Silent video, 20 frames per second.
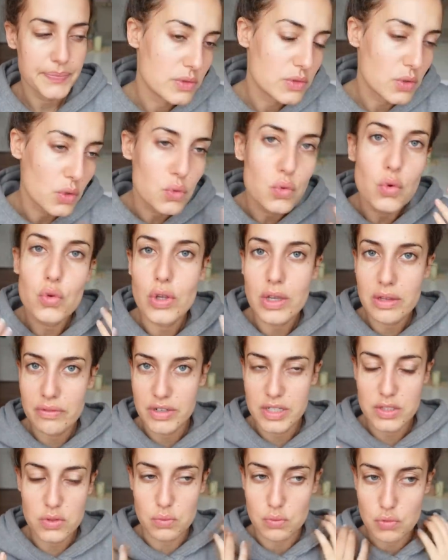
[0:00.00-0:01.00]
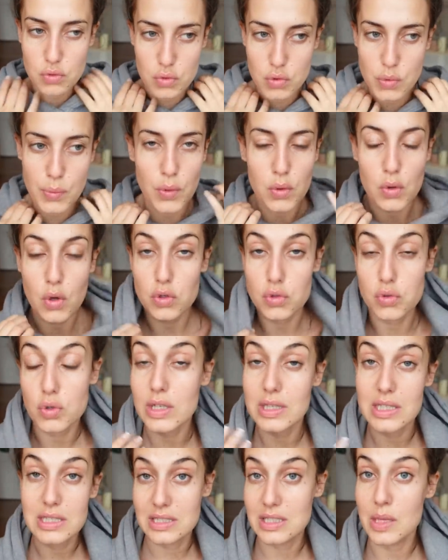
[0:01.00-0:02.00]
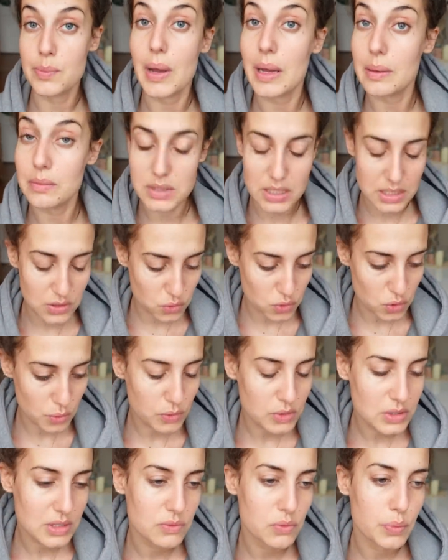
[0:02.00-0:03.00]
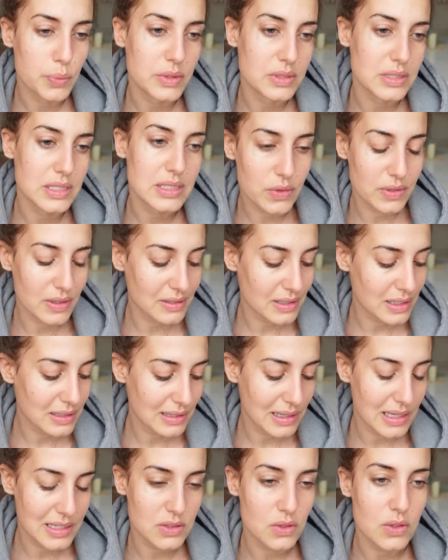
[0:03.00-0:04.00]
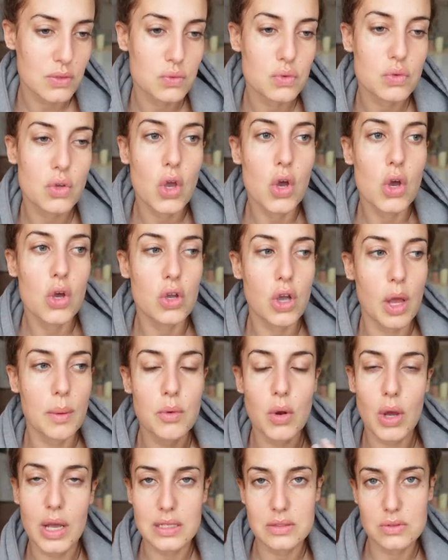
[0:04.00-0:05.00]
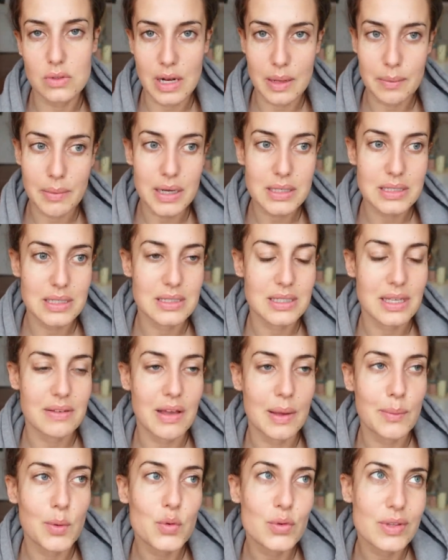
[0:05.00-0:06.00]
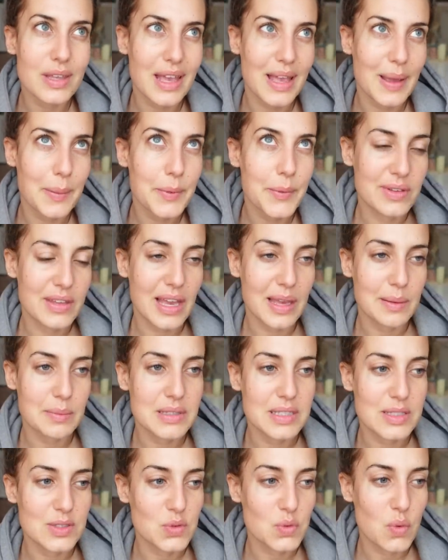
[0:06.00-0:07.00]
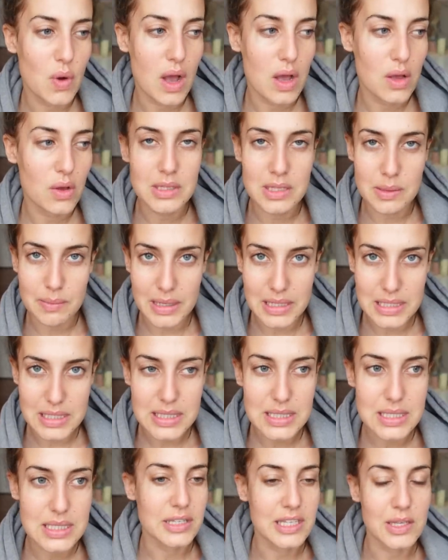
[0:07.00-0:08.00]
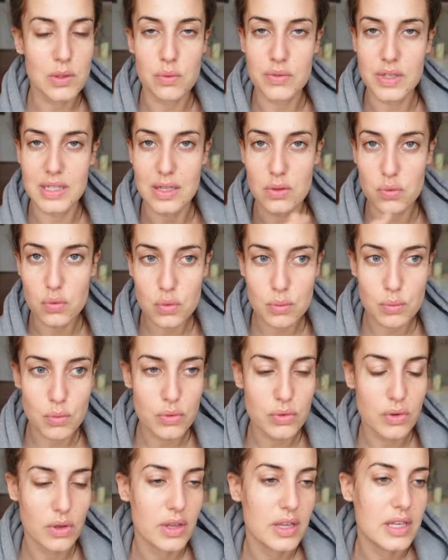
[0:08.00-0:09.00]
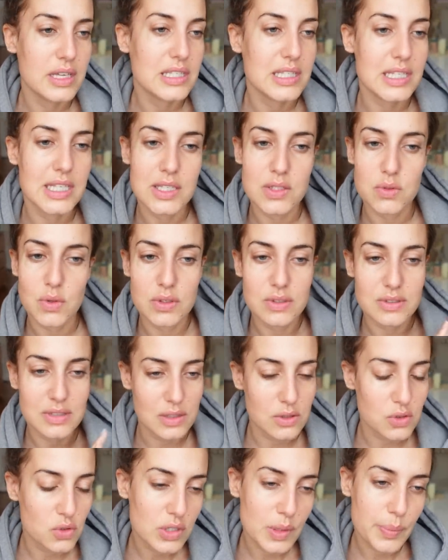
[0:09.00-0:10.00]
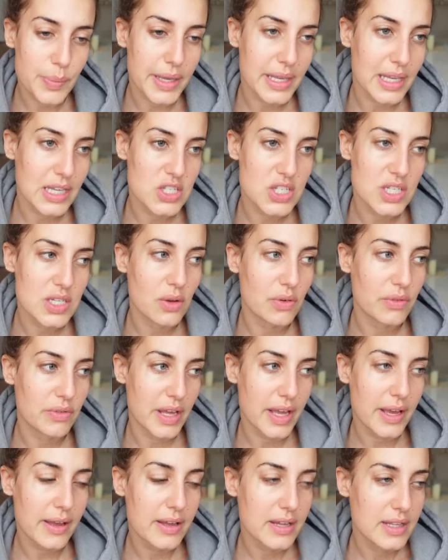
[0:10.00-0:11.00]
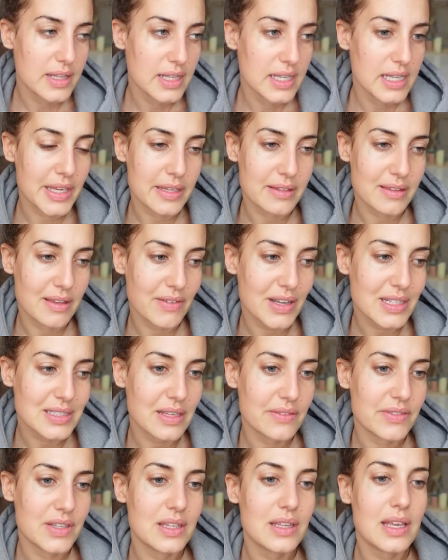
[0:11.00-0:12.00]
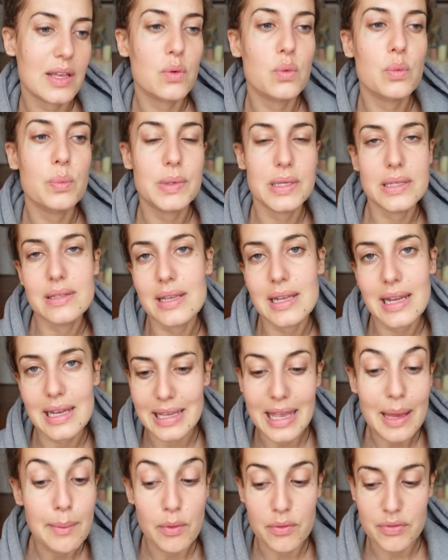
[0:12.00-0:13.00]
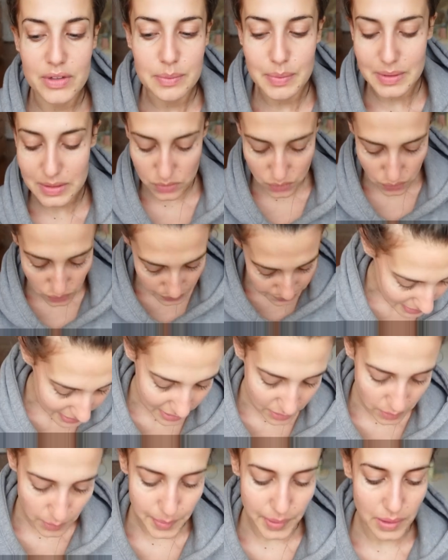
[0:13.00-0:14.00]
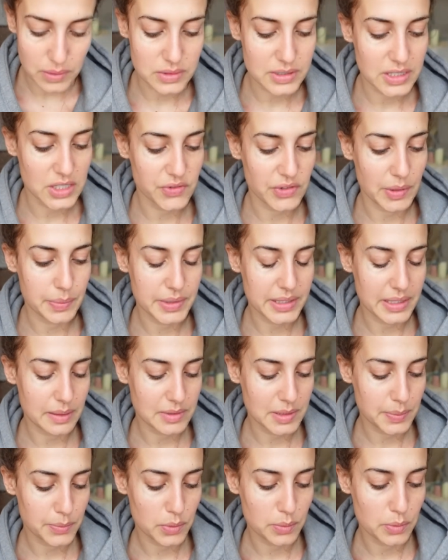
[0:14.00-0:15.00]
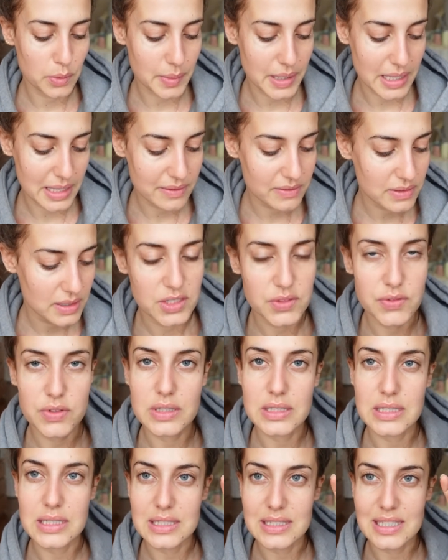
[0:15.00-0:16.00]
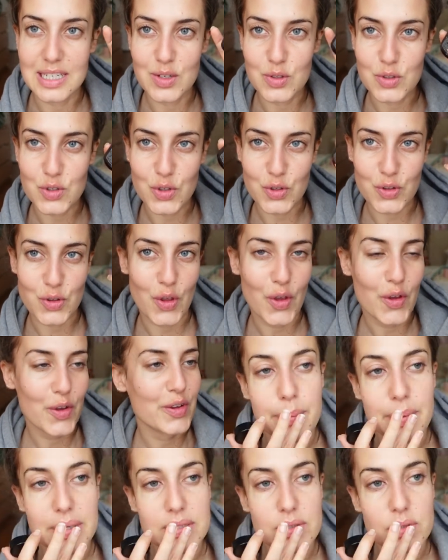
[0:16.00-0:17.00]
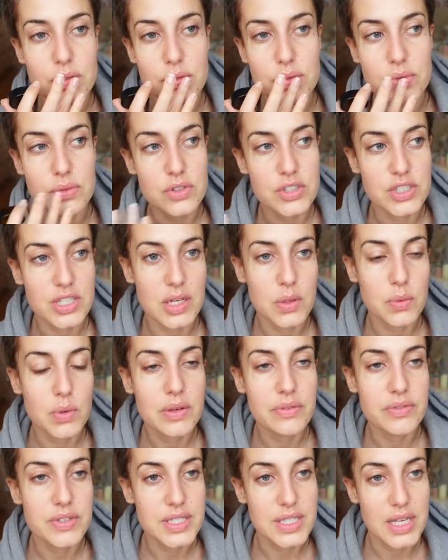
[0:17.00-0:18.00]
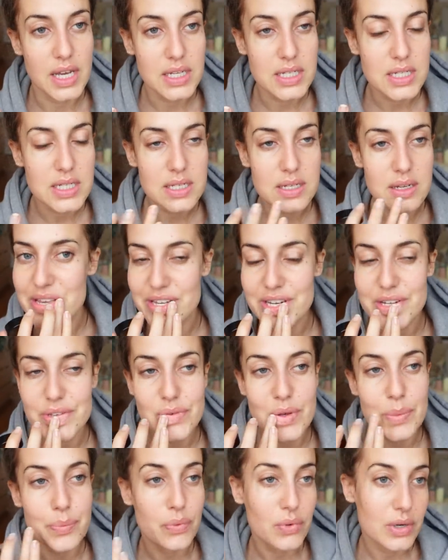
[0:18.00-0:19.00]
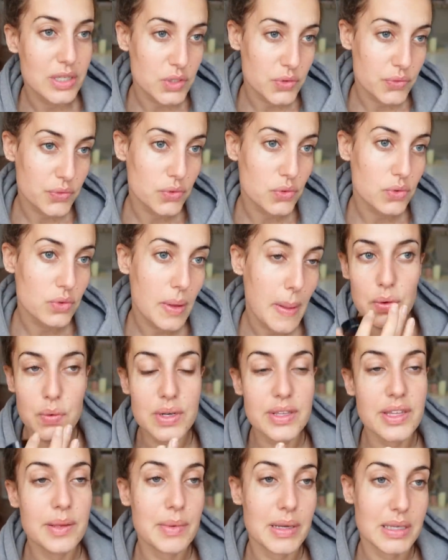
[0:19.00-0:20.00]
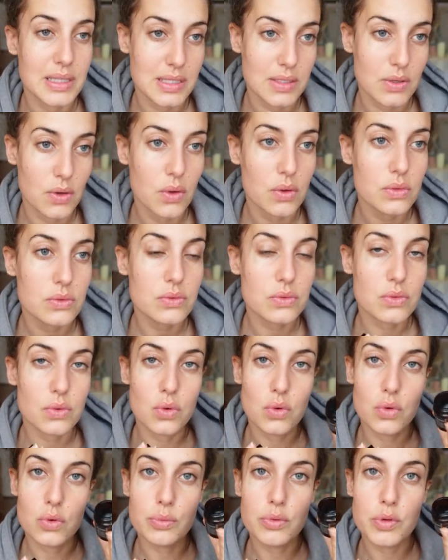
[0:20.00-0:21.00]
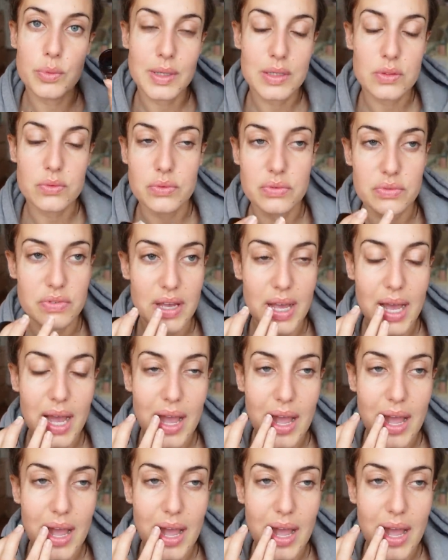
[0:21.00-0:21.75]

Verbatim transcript: C'est en cours de réflexion, je suis pas encore sûre et n'hésitez pas à me dire justement si vous pensez que ça serait intéressant. Et donc comme le reste de la marque, ça serait vraiment une crème une crème qui soit minimaliste, qui convienne à tout le monde qui soit dans un joli packaging en verre. Et c'est vrai que ça viendrait compléter la gamme en fait parce que, en parlant de ça, je vais appliquer un petit peu de baume à lèvres. Je vais utiliser l'enchanteur parce que j'ai l'huile visage, j'ai le soin pour les cheveux, l'huile démaquillante, le baume à tout faire.